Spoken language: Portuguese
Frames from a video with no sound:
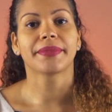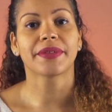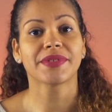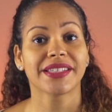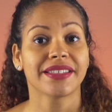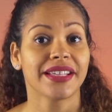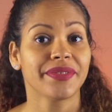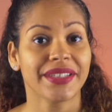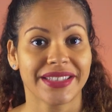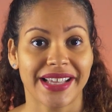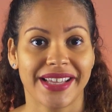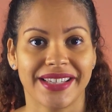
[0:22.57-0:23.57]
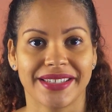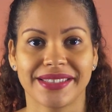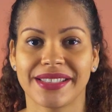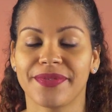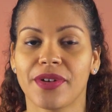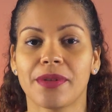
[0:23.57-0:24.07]
Para você ter uma
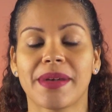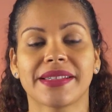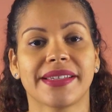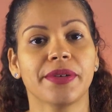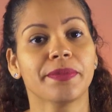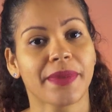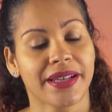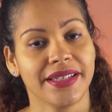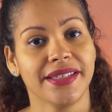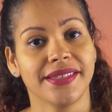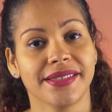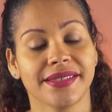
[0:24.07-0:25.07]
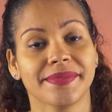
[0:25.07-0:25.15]
ideia, se formassem um país,